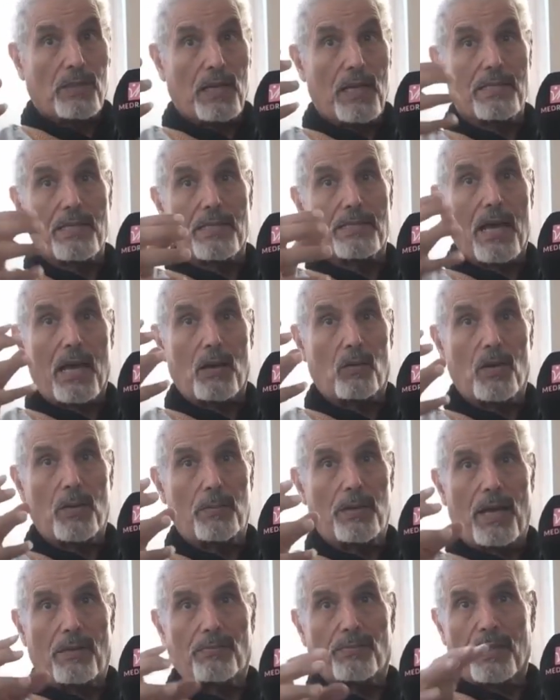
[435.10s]
الجزائر
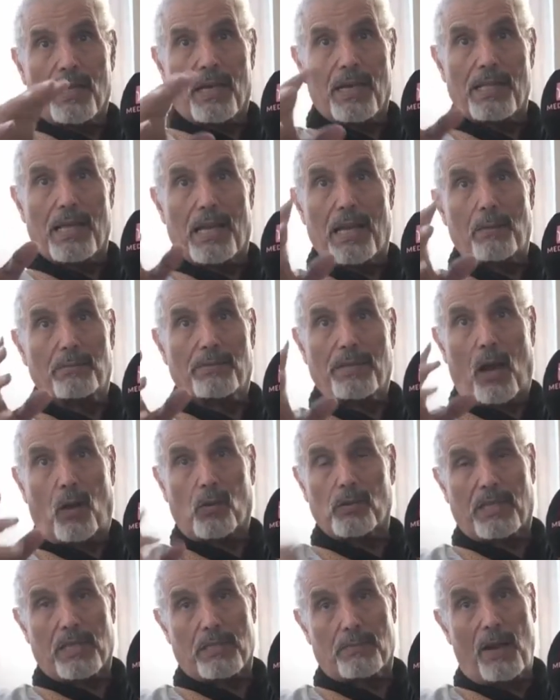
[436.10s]
وليبيا اذا لم
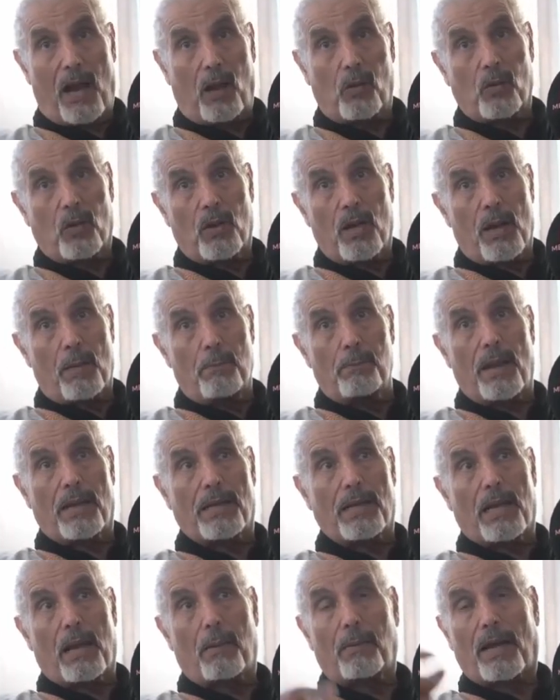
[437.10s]
تعد تسمح
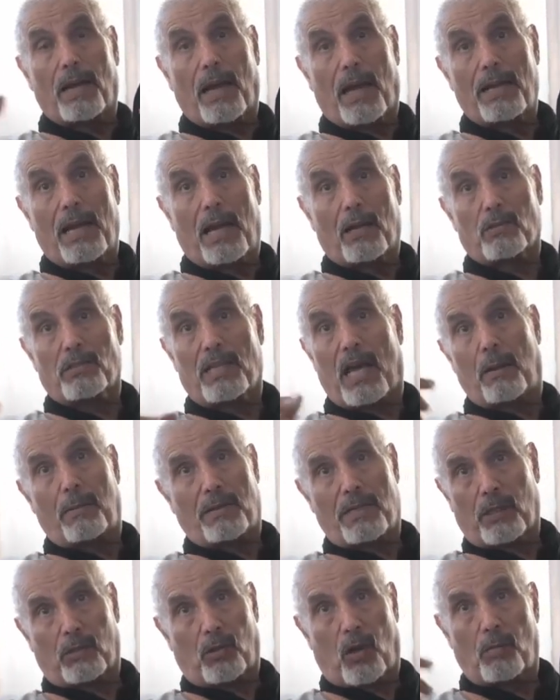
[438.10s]
باننا بغينا نحرر الصحراء
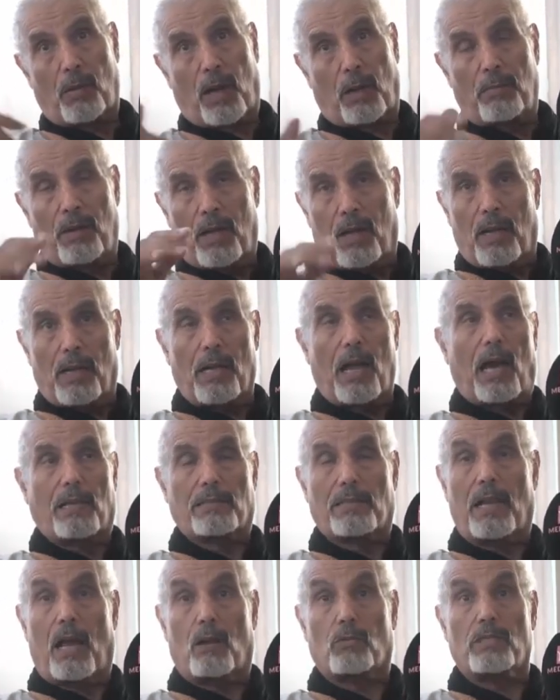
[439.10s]
باش نعطوها المغرب لا
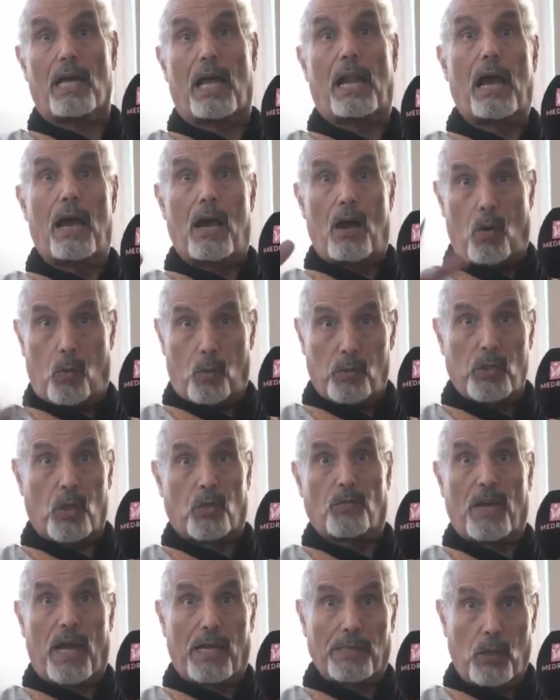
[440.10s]
خصنا نحرر الصحراء
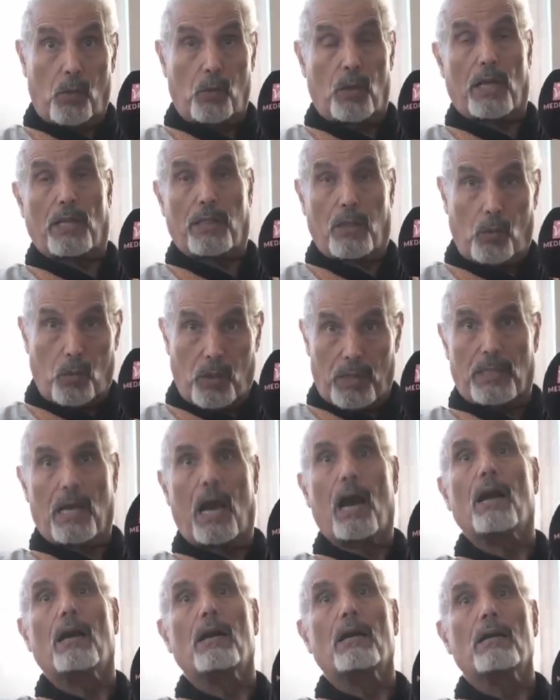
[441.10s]
وندير فيها دوله
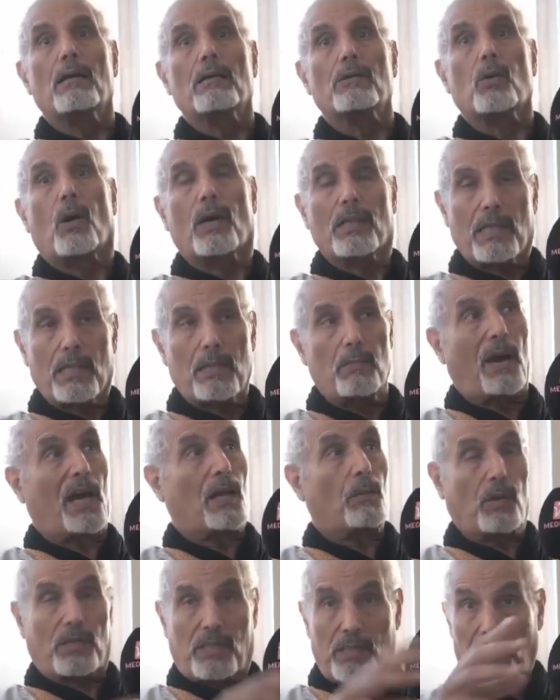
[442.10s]
ثوريه تهدد
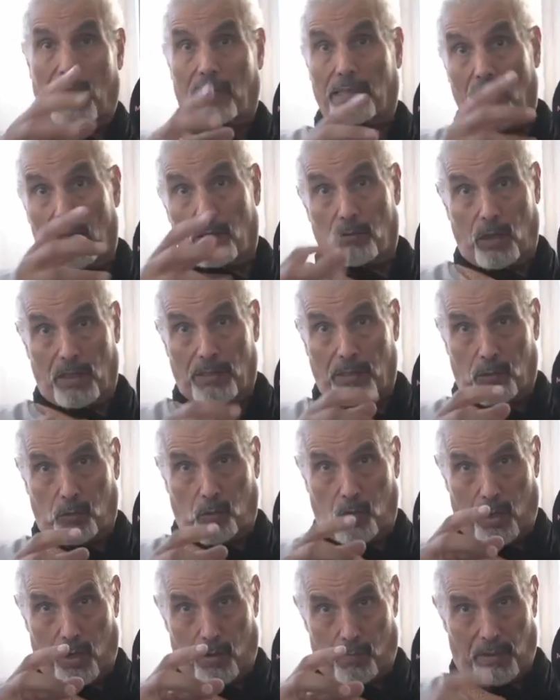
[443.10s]
المغرب وتهدد
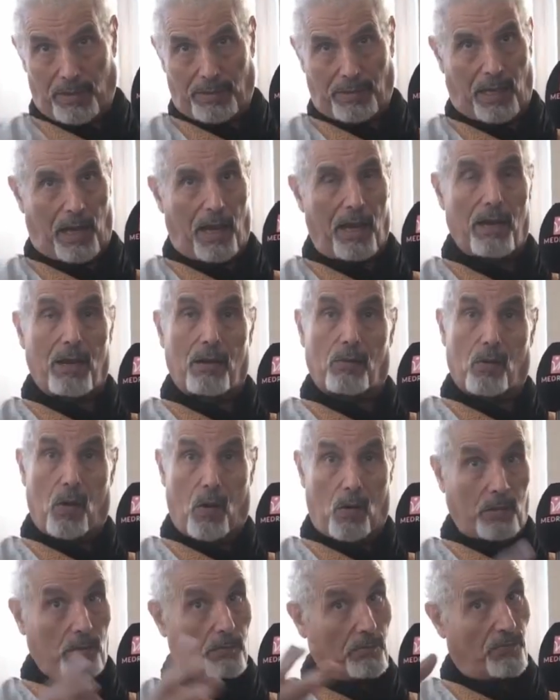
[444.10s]
كل المنطقه
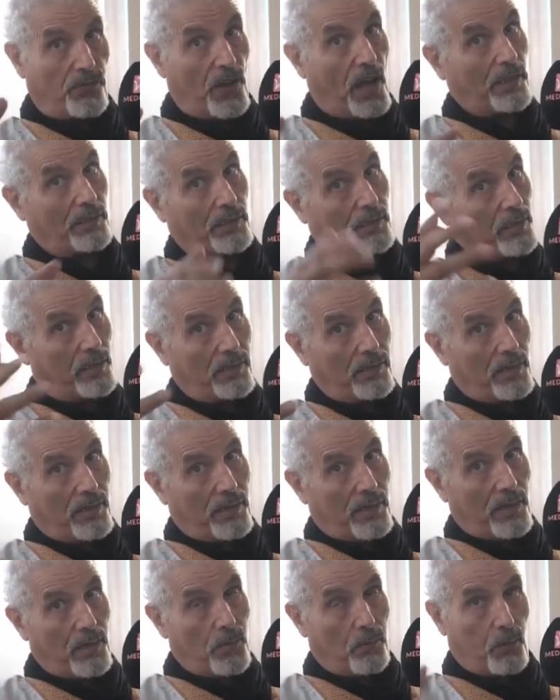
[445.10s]
وهم فقدت
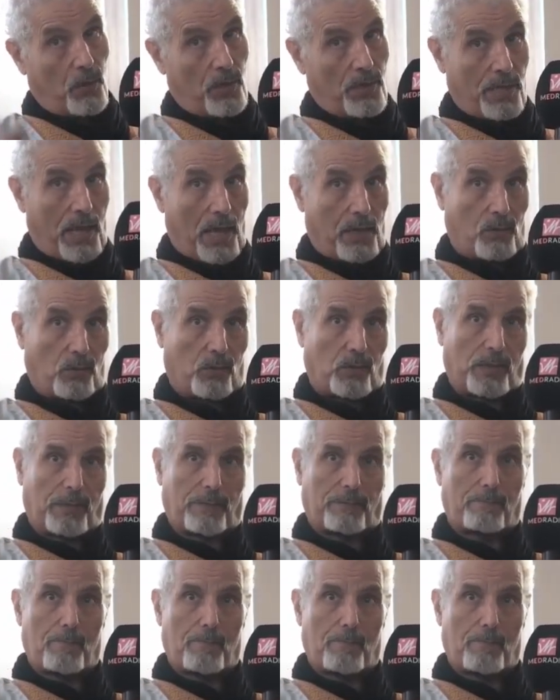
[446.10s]
البوليزاريو